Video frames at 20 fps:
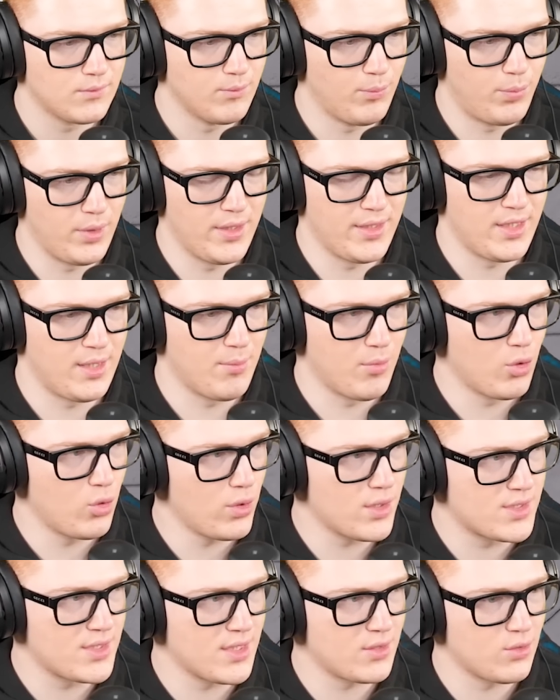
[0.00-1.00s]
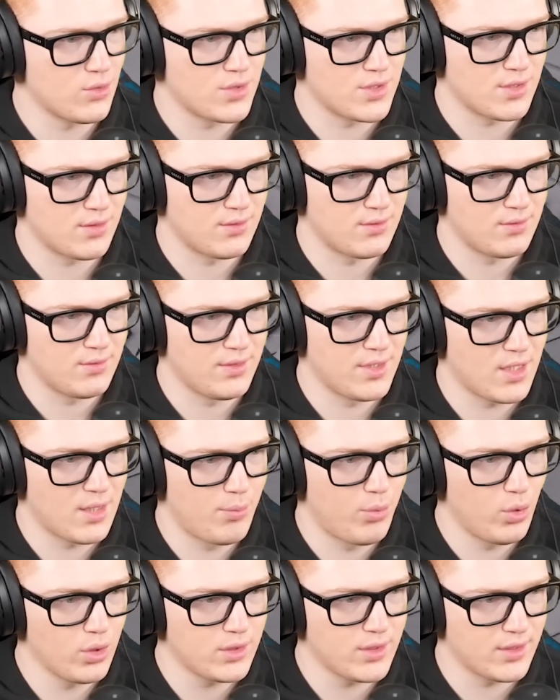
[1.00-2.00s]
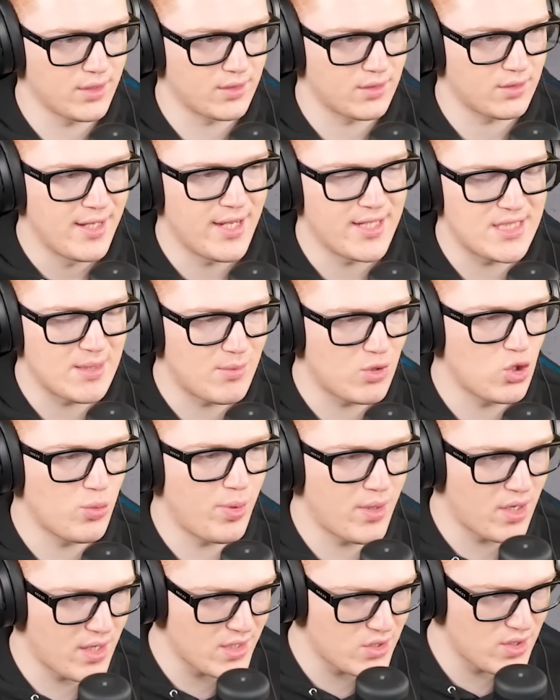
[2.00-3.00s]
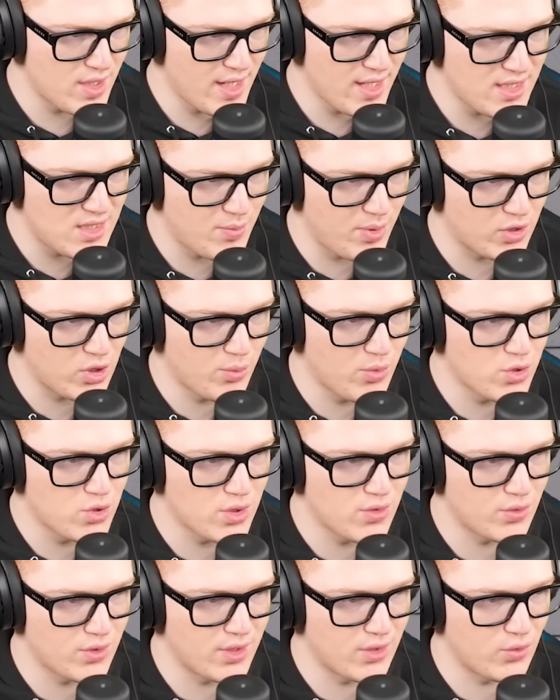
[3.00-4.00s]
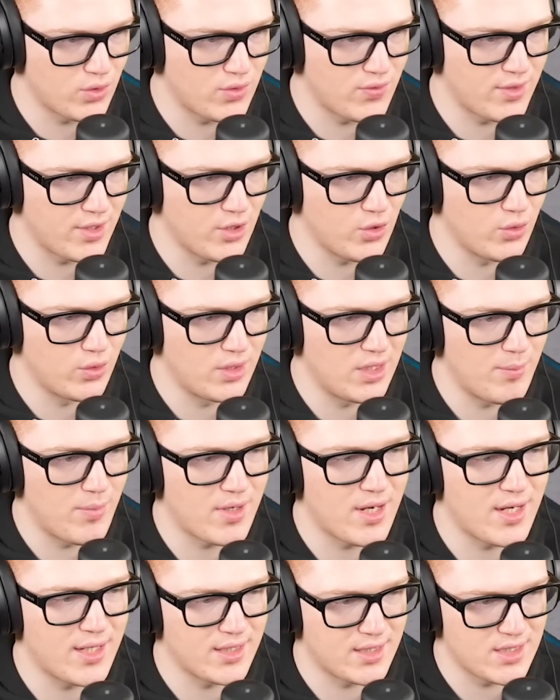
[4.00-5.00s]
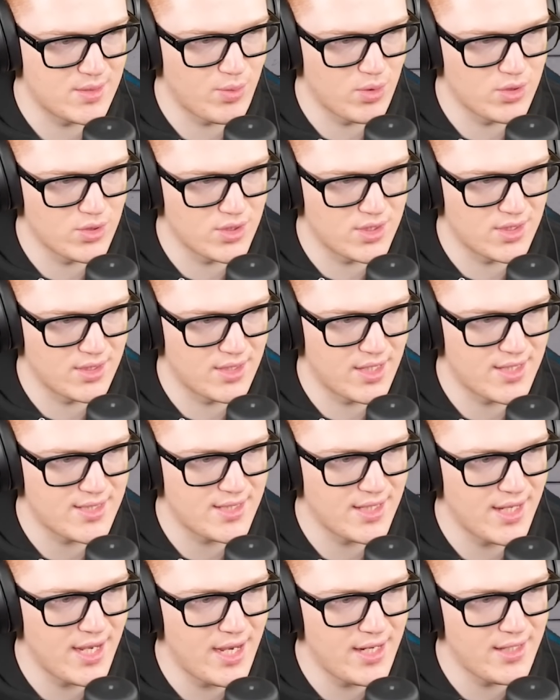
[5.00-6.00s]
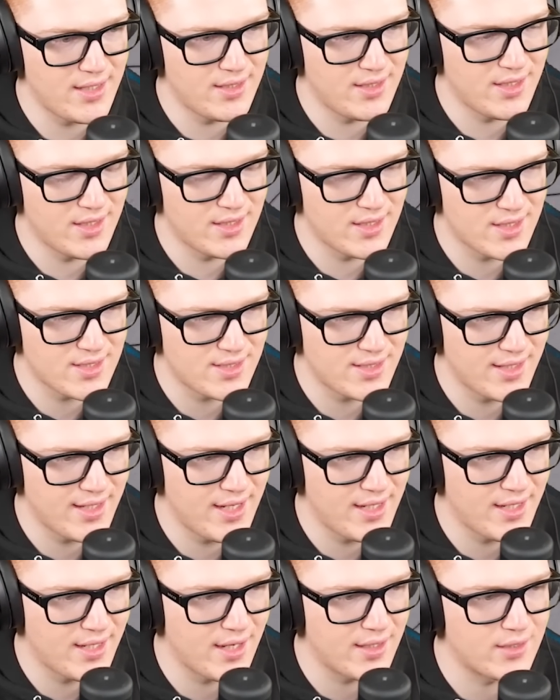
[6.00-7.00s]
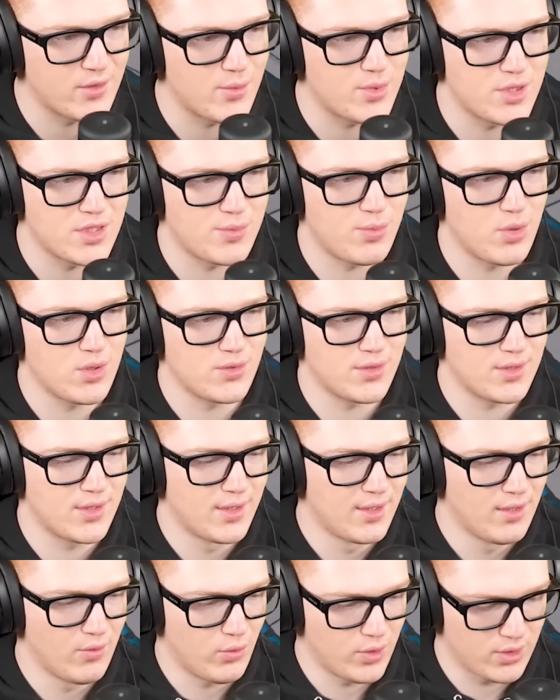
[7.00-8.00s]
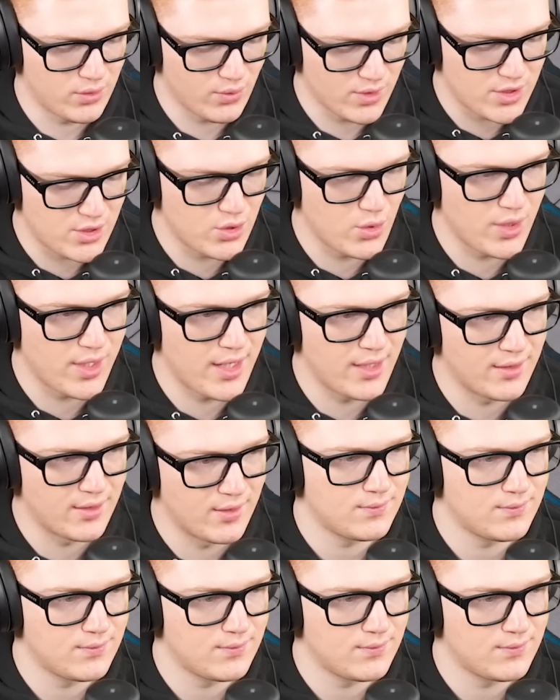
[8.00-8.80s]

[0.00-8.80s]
Блин, я не могу ресетнуться. Не работает. Я тебя могу пару раз ударить и потом юзнуть вот эту вот фигню. Либо как это используется? На расстоянии, не на расстоянии, как это вообще использовать? Вот этот вот сюрикен.